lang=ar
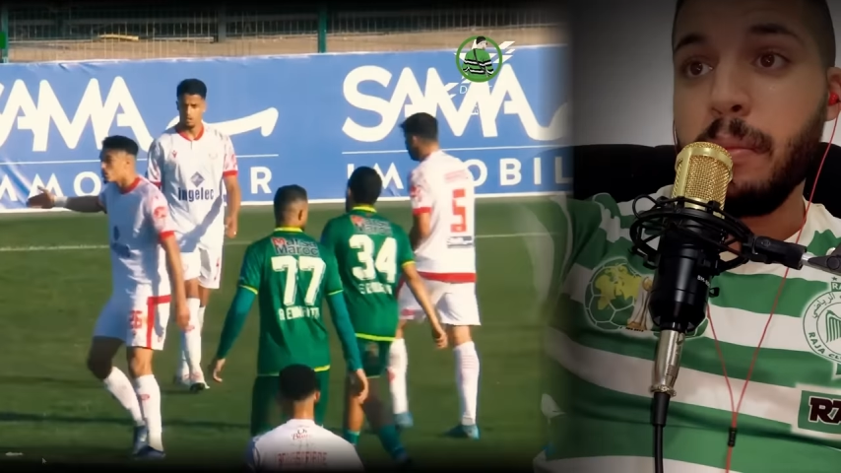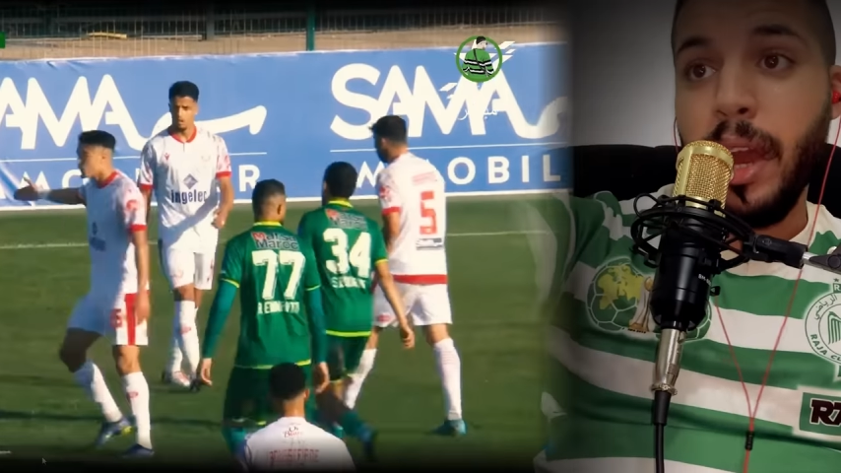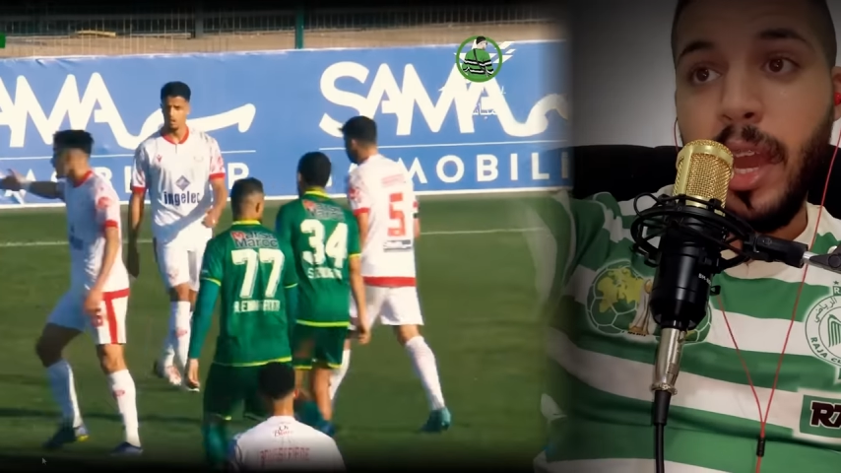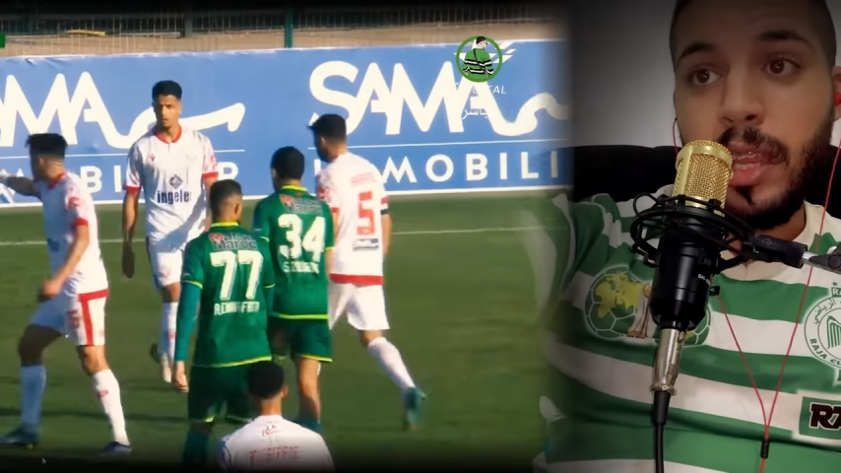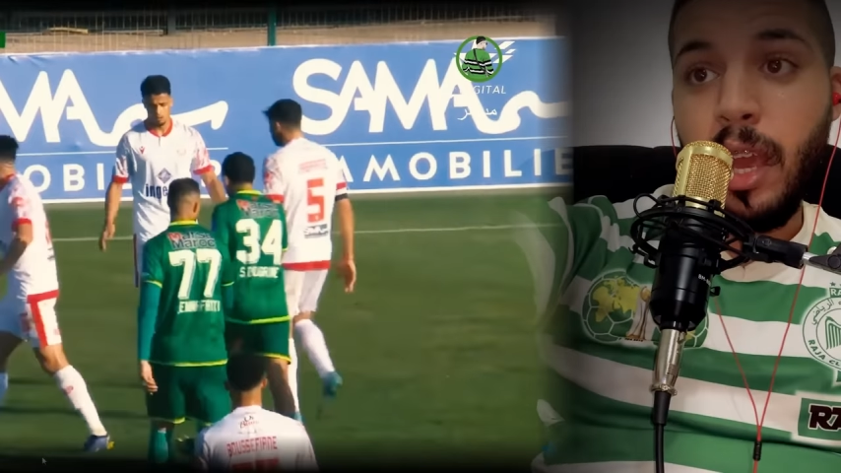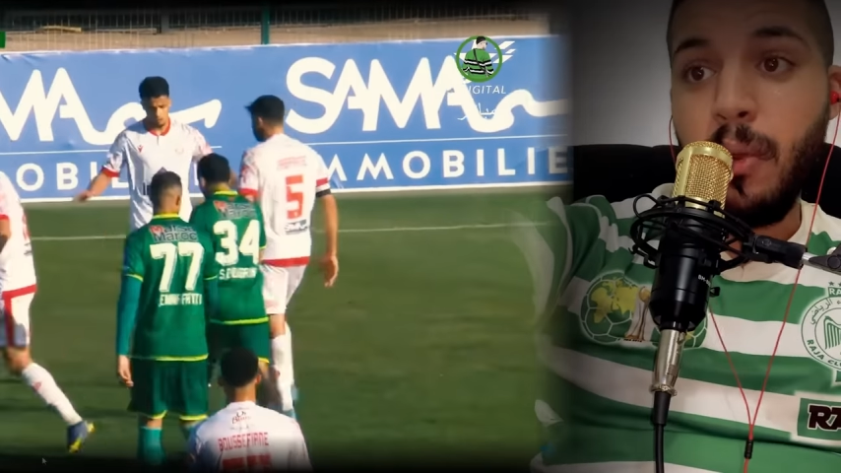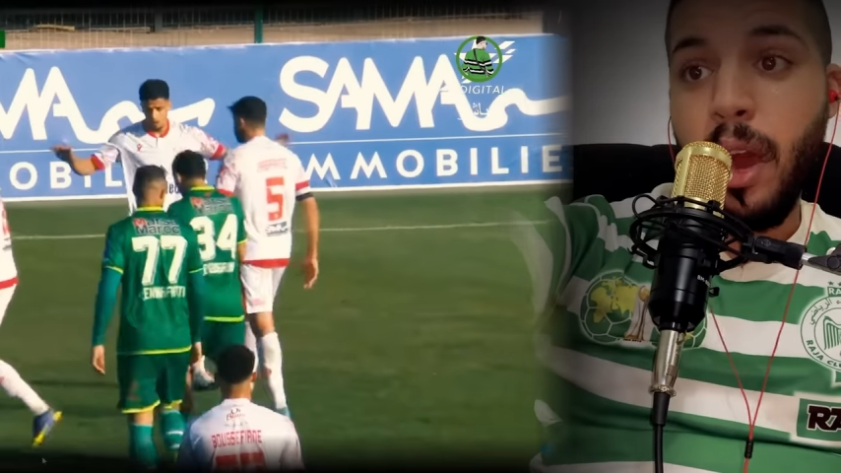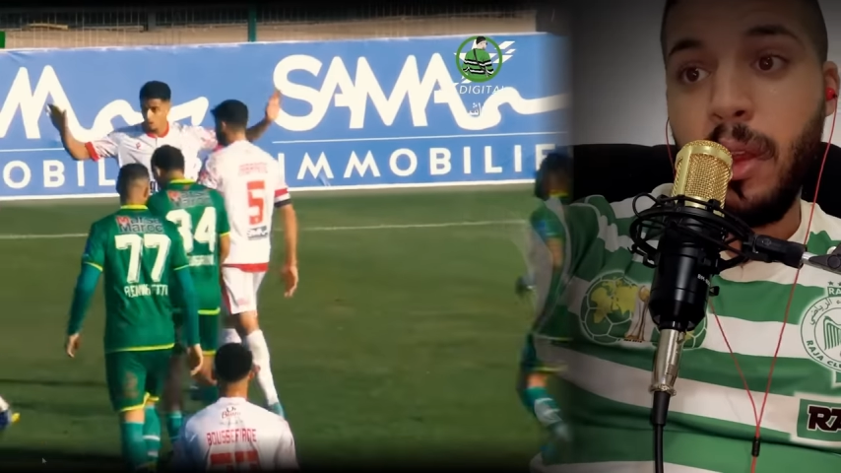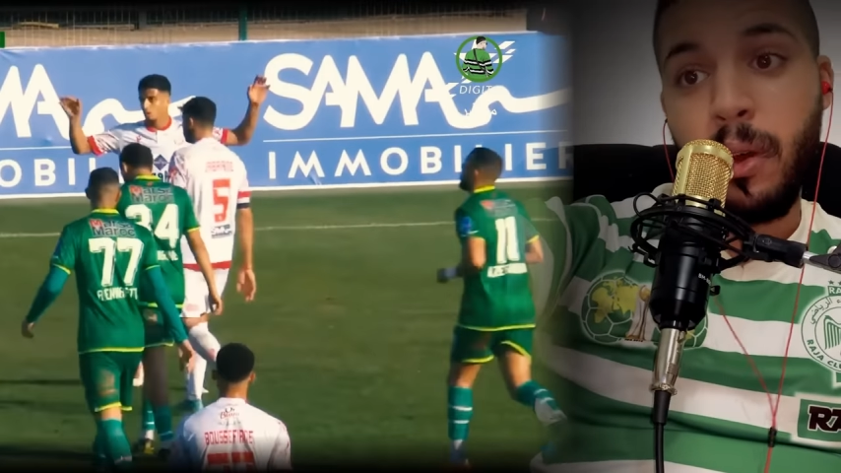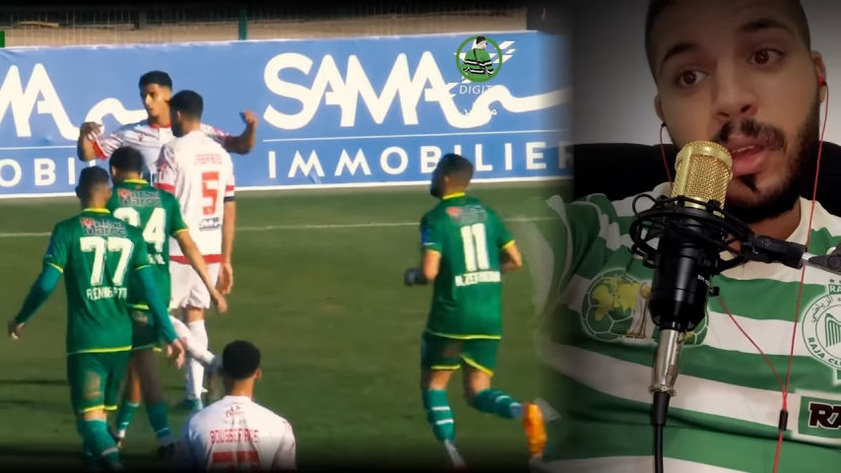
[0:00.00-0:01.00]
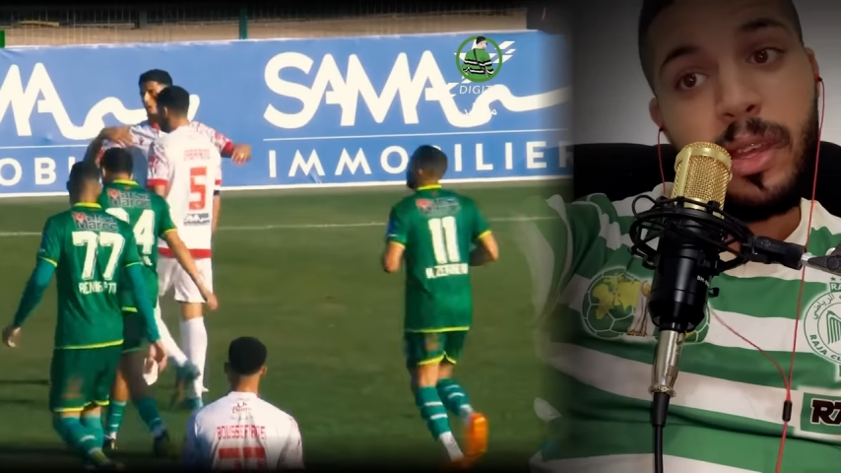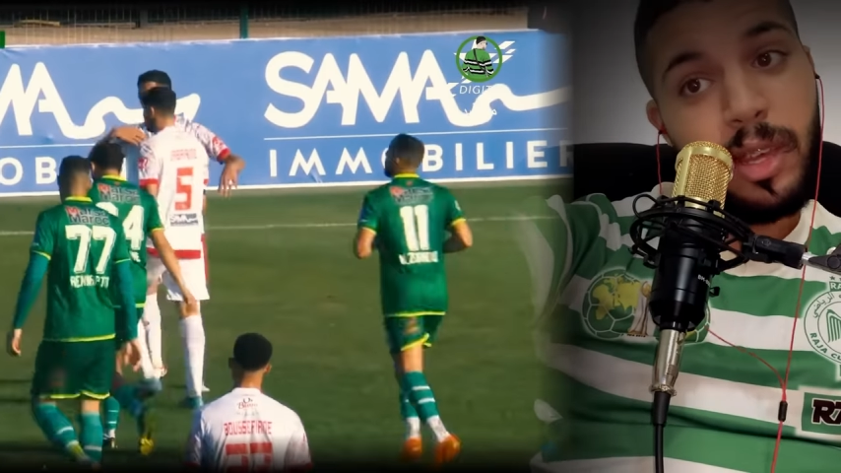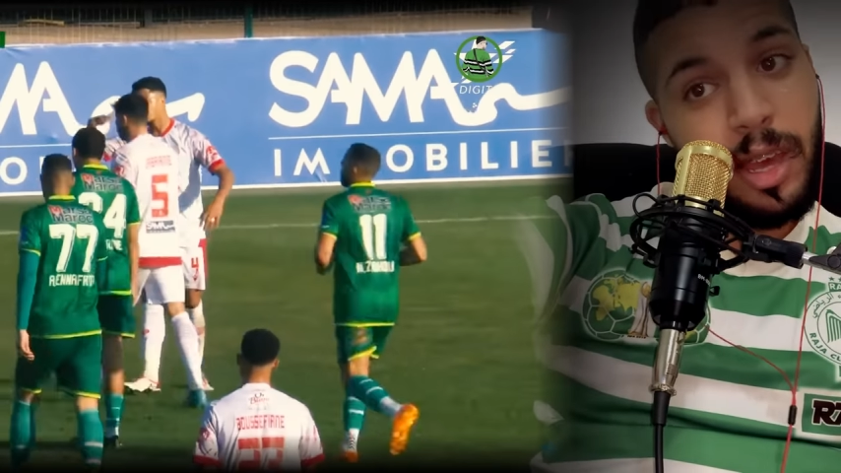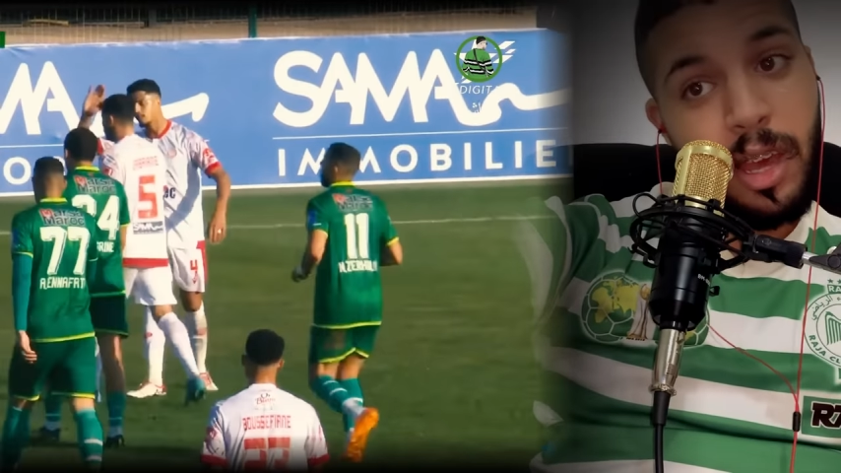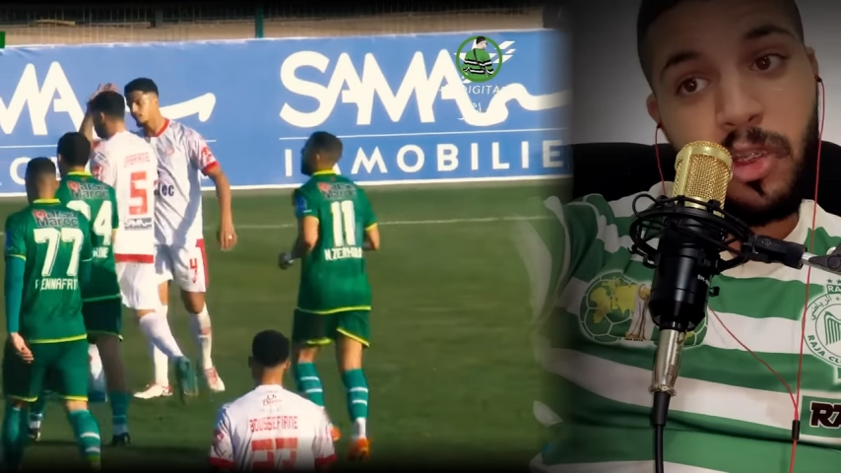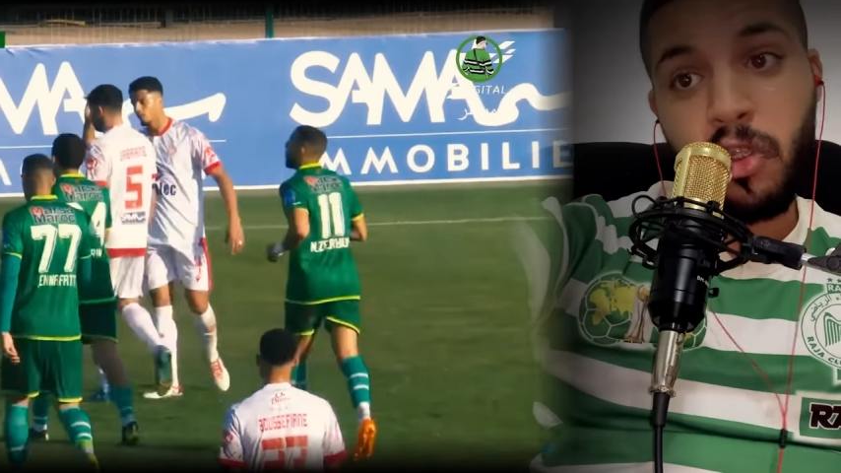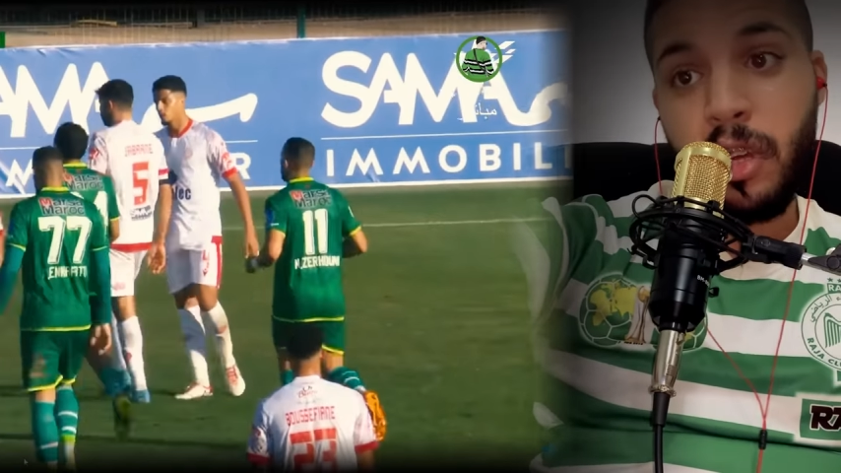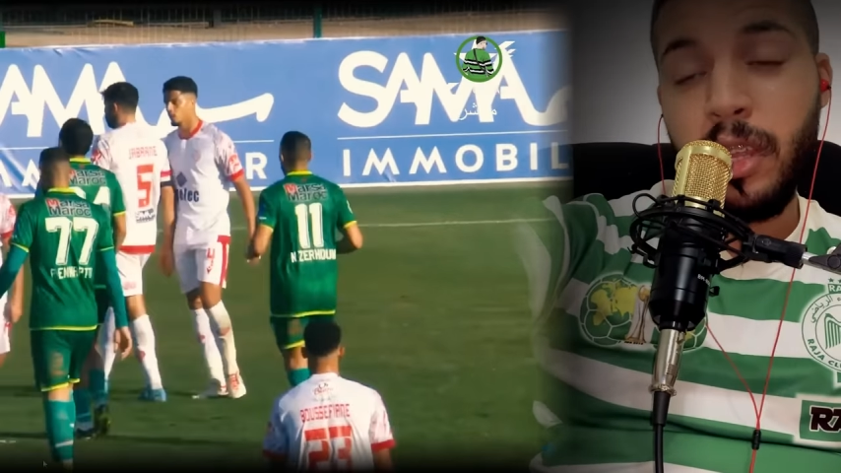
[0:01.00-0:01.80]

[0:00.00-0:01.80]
ما غيعطيه والو ايش